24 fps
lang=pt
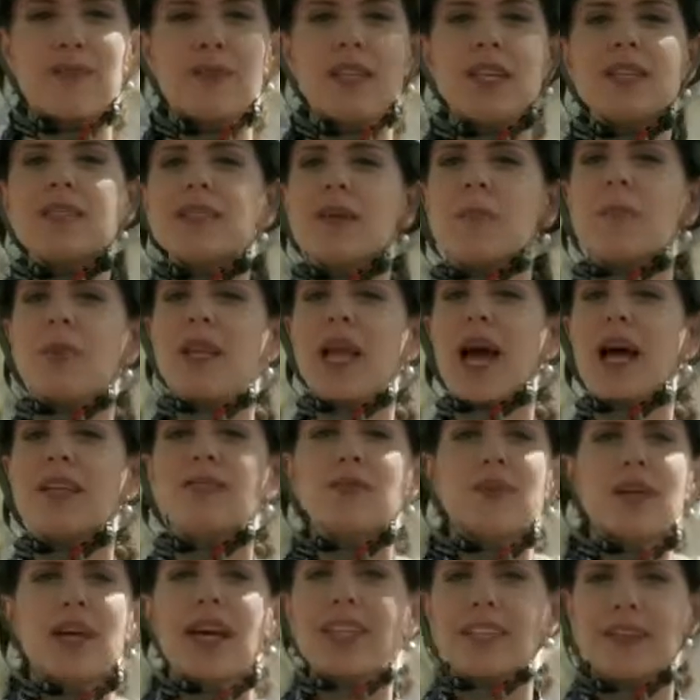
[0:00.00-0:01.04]
tem se ampliado
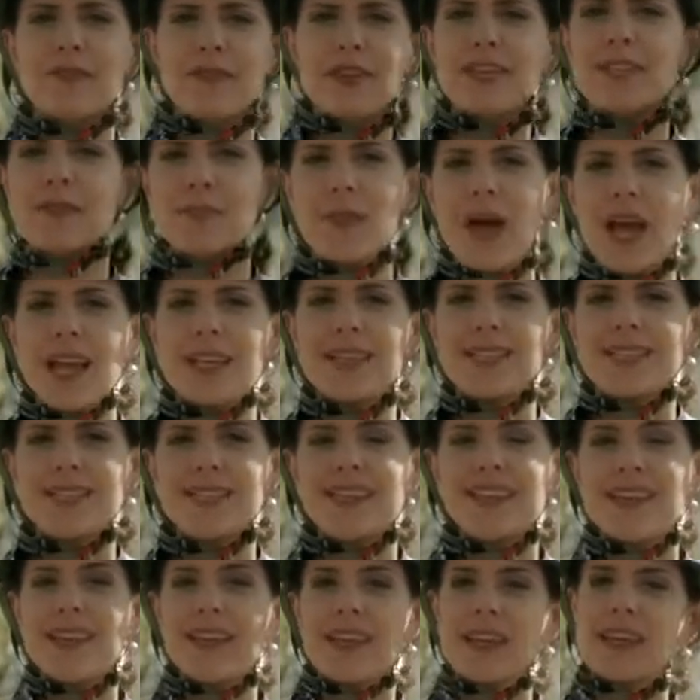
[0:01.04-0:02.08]
cada vez mais,
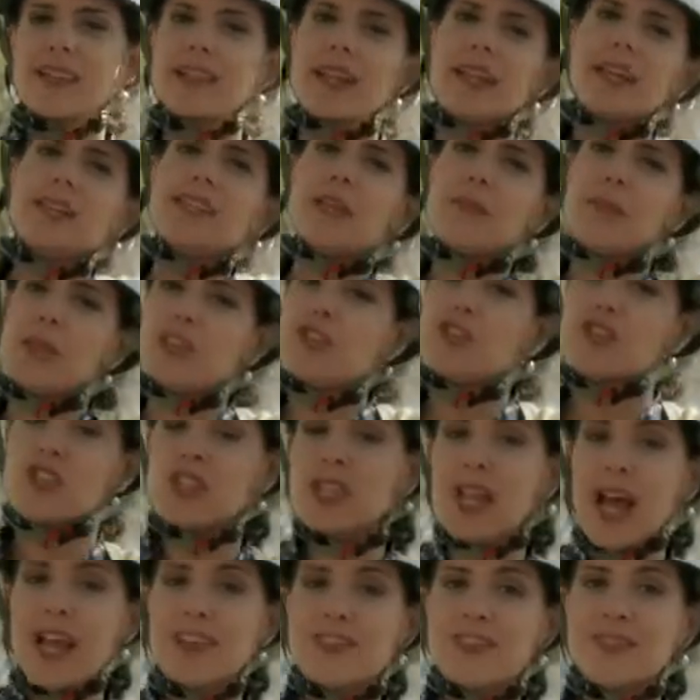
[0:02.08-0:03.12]
e as academias de
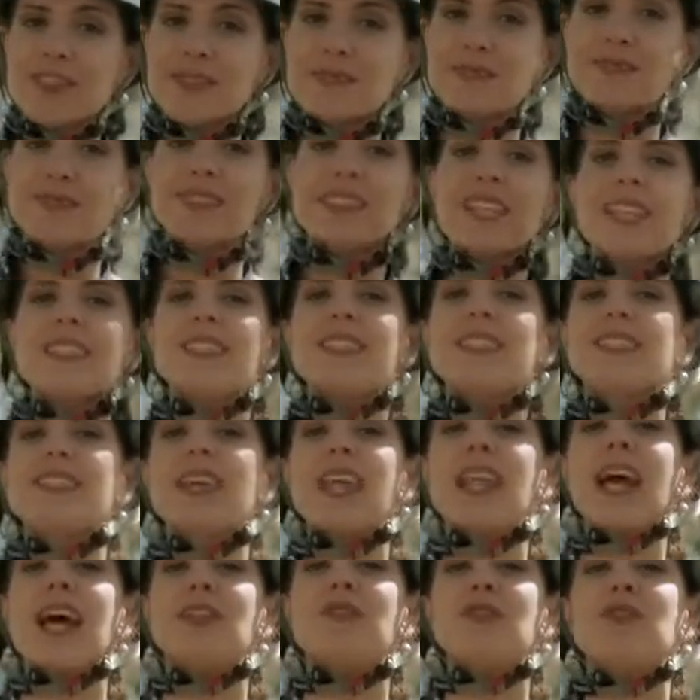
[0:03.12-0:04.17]
ginástica têm se
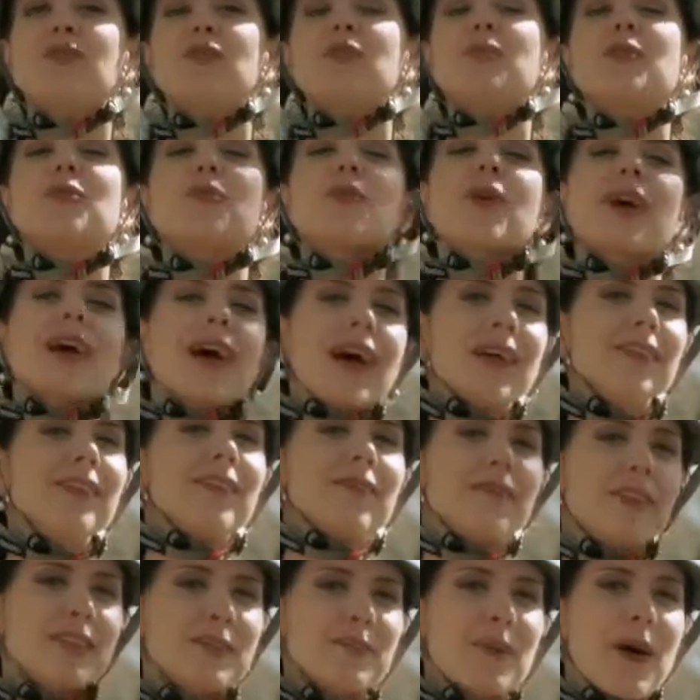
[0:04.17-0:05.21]
instalado em número cada
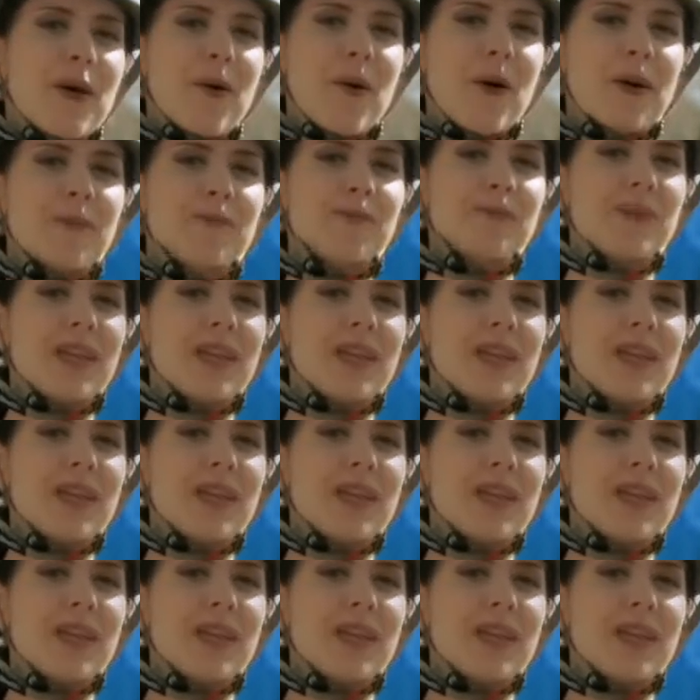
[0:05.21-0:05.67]
vez maior.